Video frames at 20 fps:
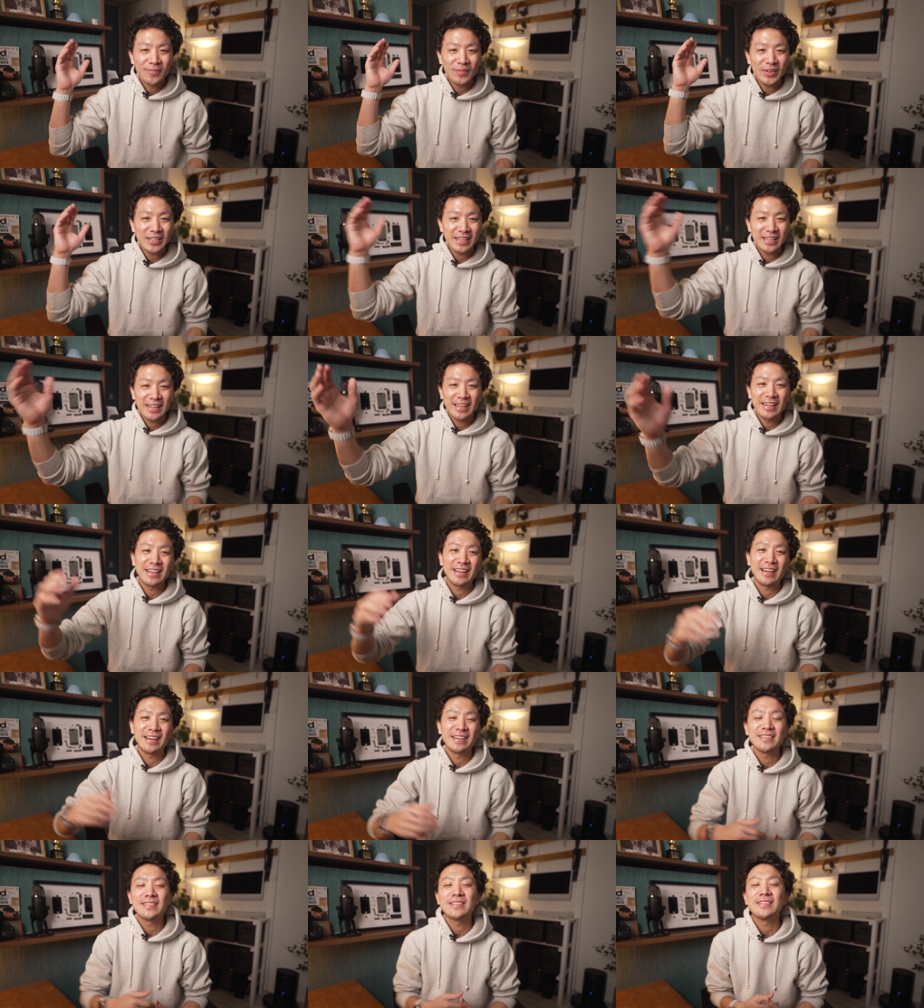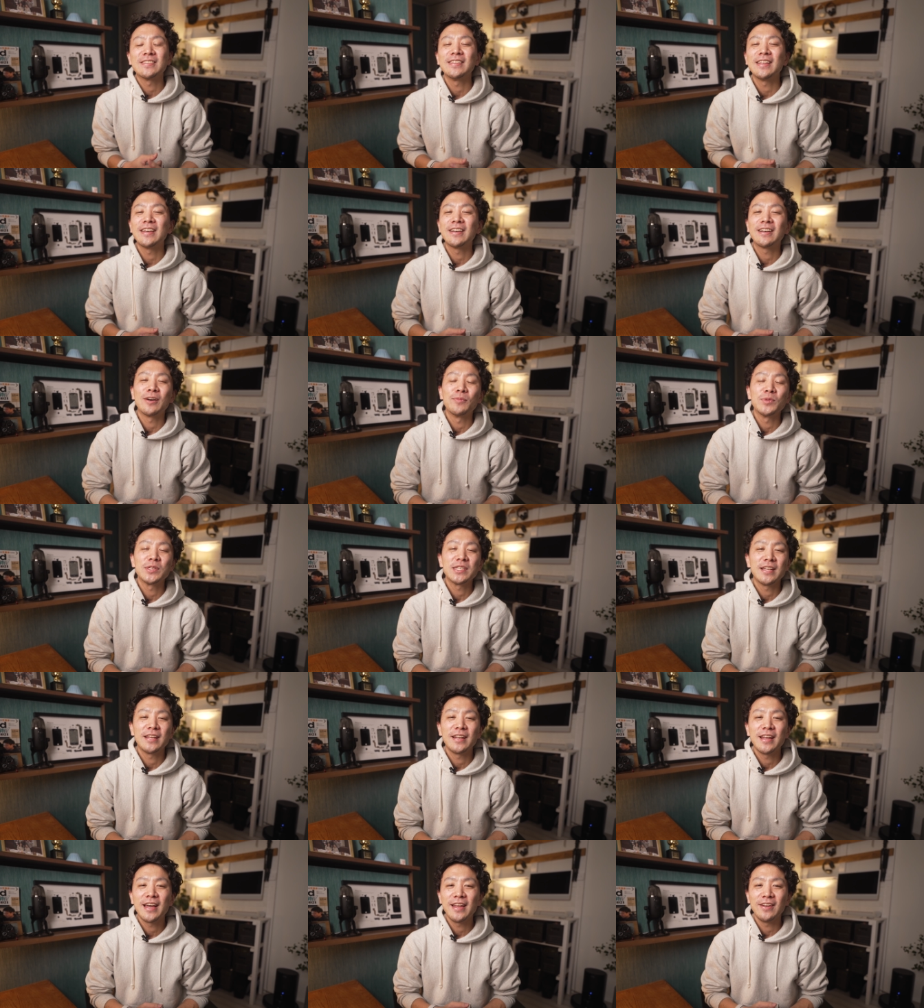また何かが進んでいくかもし
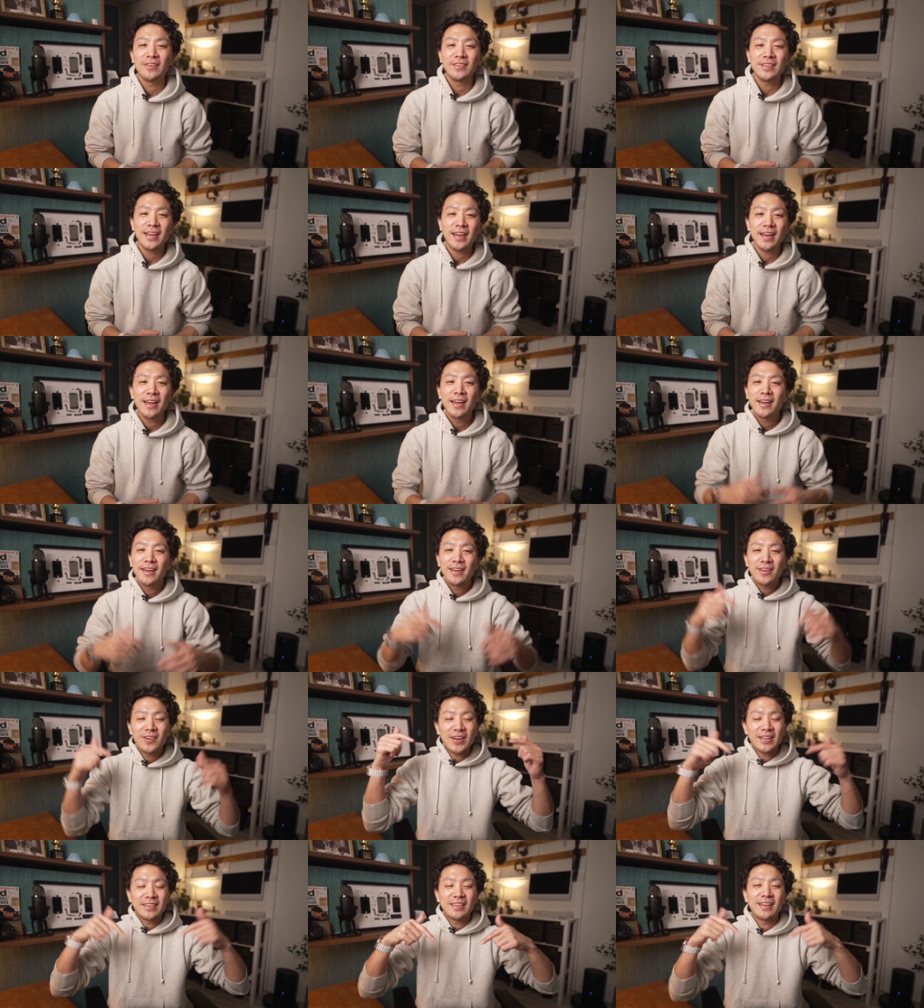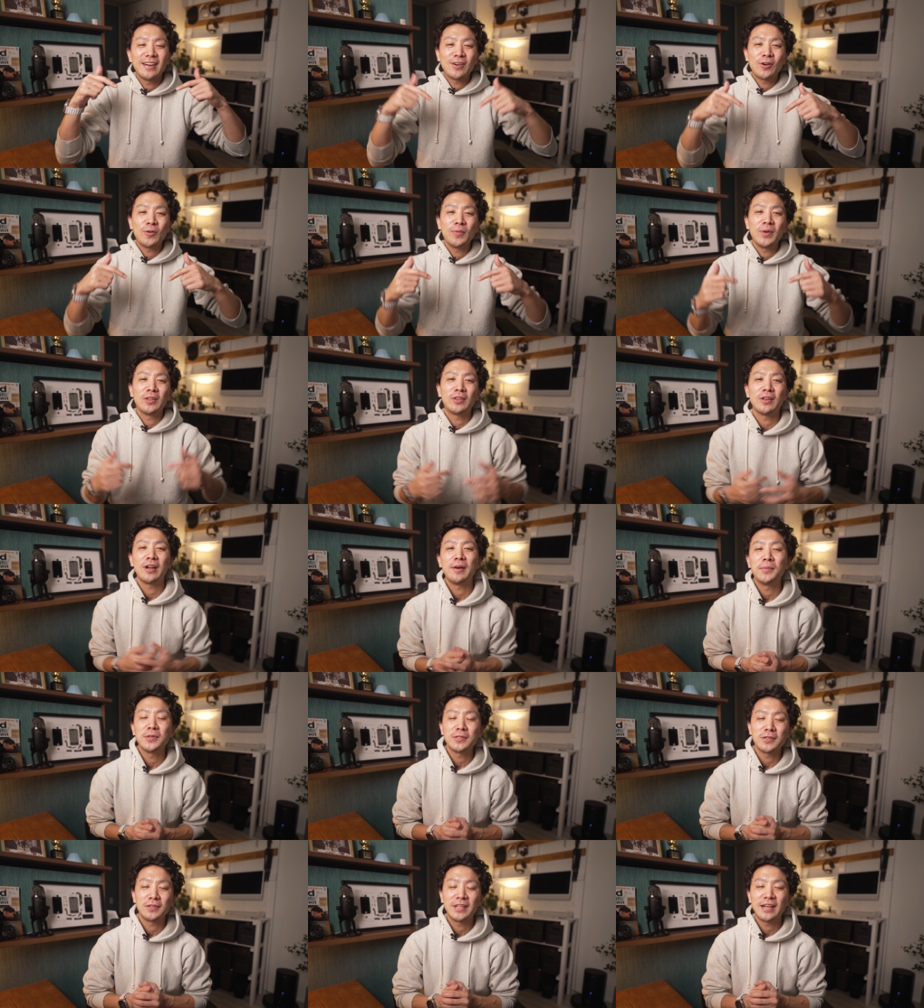れないので、よかったらコメント欄
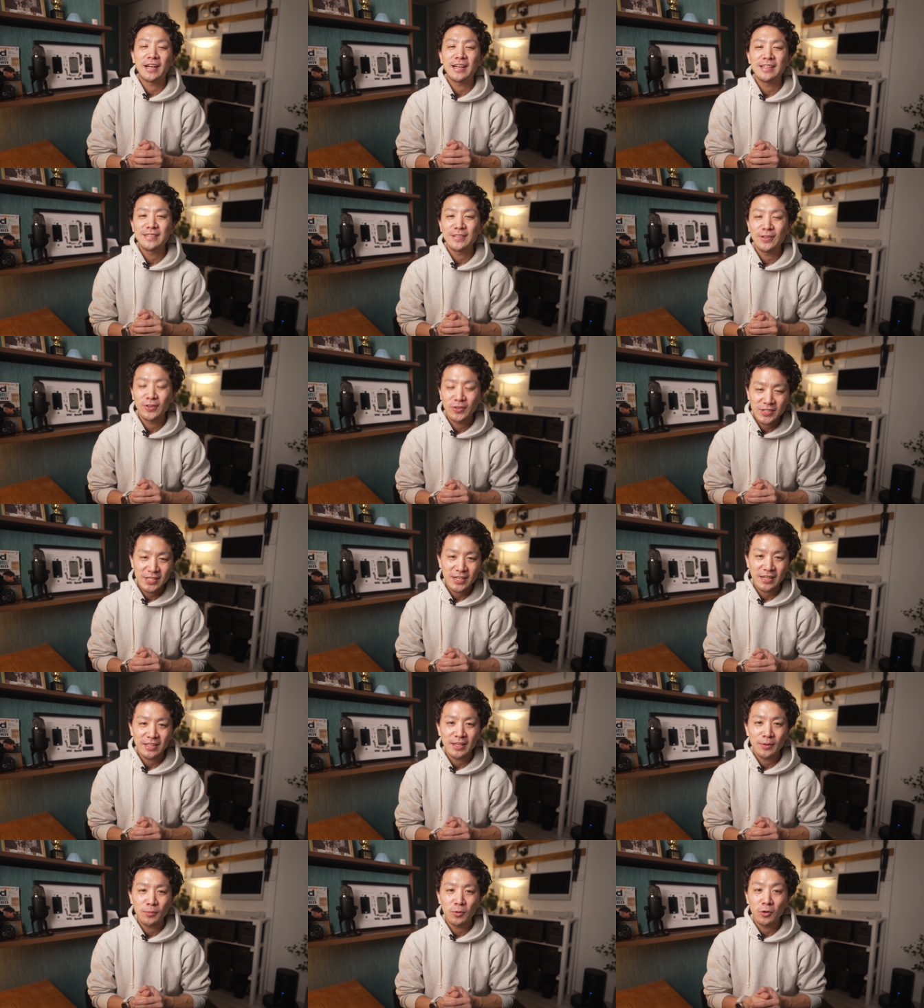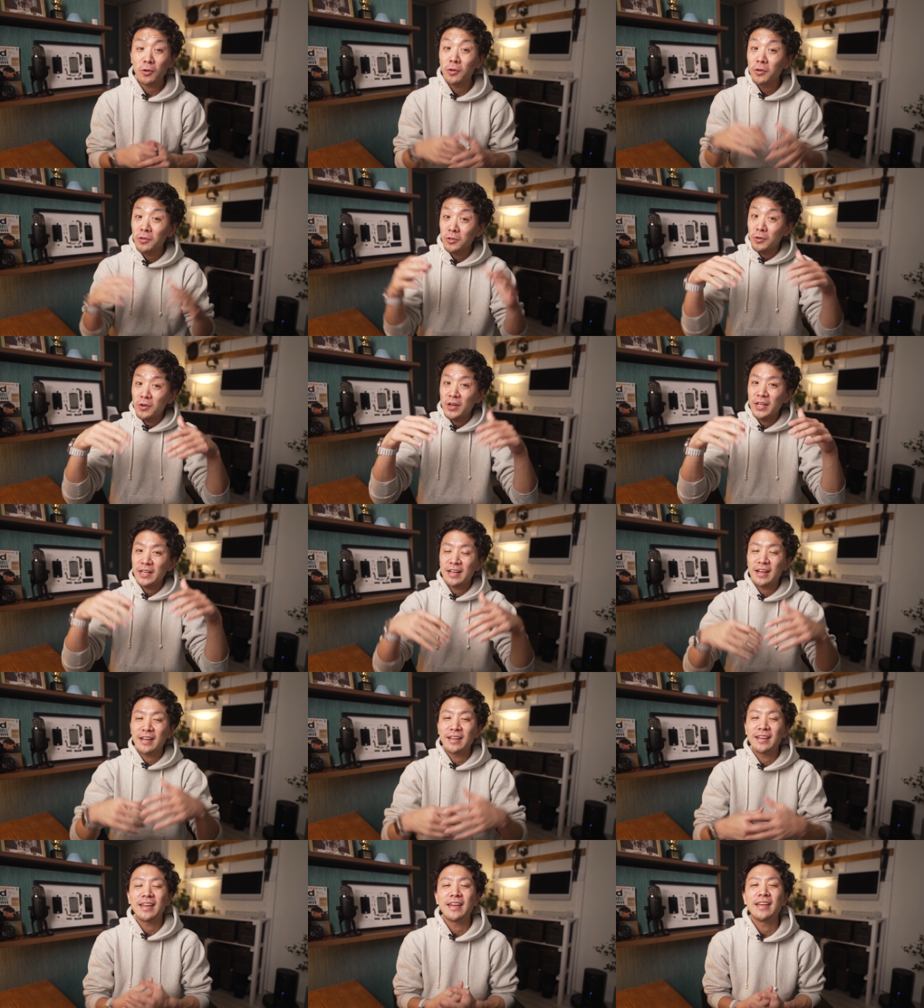もそんな活用の仕方も、この動画に
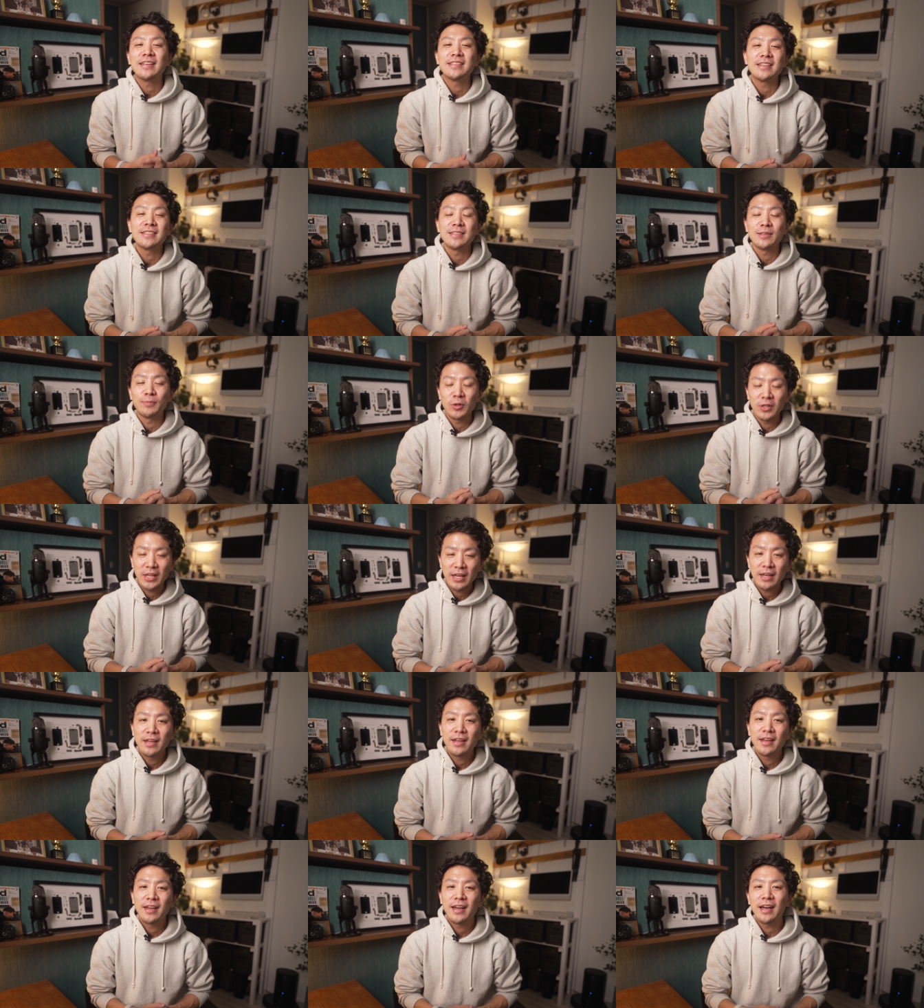関係せずもね、